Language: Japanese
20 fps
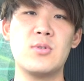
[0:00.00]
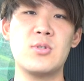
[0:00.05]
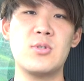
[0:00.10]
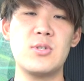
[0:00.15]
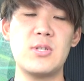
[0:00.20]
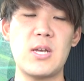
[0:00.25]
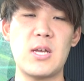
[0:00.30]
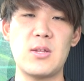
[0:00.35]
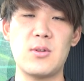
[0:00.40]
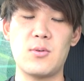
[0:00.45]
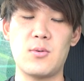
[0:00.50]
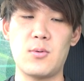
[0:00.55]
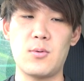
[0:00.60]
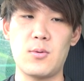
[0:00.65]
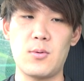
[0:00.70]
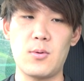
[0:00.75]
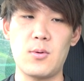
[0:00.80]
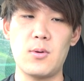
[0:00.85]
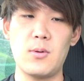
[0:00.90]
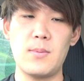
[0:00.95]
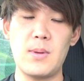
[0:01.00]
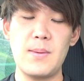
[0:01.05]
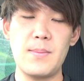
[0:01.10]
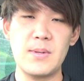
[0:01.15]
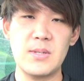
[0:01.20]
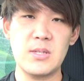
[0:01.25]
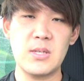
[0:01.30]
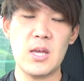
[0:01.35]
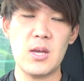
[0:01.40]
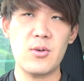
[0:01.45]
取材の方まあ、
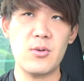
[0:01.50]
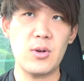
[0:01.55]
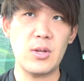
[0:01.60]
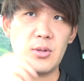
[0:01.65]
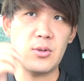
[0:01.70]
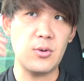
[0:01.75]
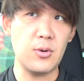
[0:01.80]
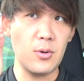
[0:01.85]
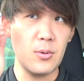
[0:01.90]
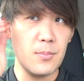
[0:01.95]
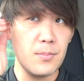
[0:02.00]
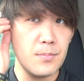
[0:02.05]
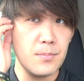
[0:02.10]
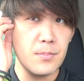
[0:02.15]
今結構あの